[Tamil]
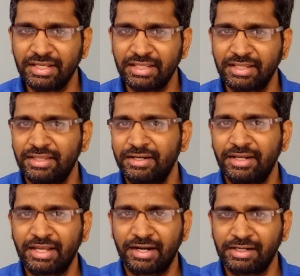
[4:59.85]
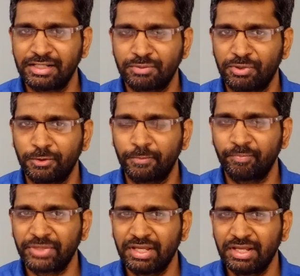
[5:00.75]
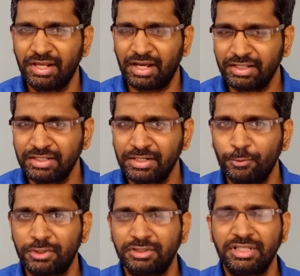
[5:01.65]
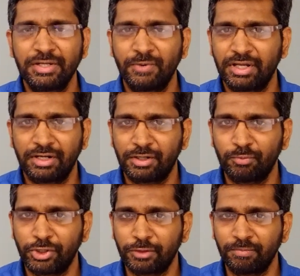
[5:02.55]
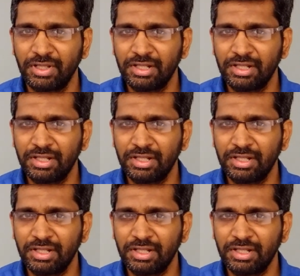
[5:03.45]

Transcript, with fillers: இதை தானே நீங்கள் அனலைஸ் பண்ணணும் அதுதானே ஒரு தீர்வாக இருக்க முடியும்